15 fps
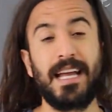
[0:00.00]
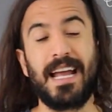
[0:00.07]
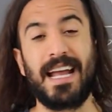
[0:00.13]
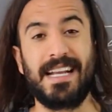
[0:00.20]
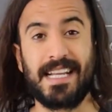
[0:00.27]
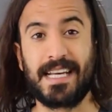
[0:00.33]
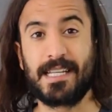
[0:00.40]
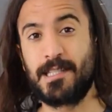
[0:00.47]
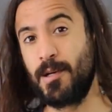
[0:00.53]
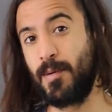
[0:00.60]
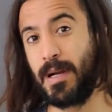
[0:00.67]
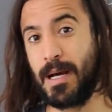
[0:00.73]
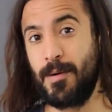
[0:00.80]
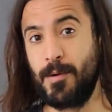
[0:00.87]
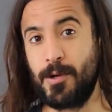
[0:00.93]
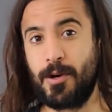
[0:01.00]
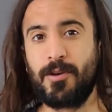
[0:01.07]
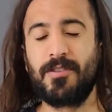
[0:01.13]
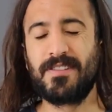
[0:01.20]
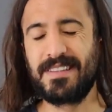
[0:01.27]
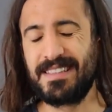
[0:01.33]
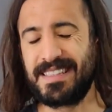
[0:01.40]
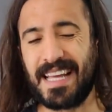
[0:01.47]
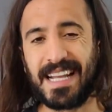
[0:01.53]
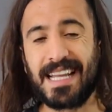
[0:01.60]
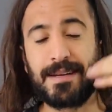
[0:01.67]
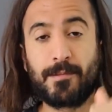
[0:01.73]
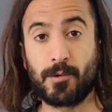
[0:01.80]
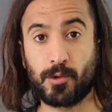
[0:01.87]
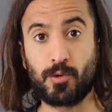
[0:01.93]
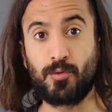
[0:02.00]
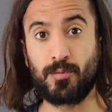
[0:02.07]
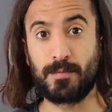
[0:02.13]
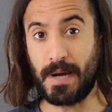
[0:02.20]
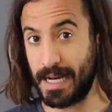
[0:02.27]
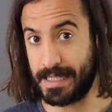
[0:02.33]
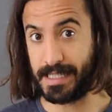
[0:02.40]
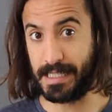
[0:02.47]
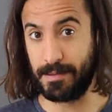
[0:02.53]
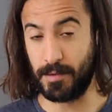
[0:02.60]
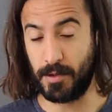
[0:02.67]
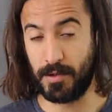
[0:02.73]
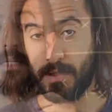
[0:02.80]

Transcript: en x igual a 1, tenemos un máximo.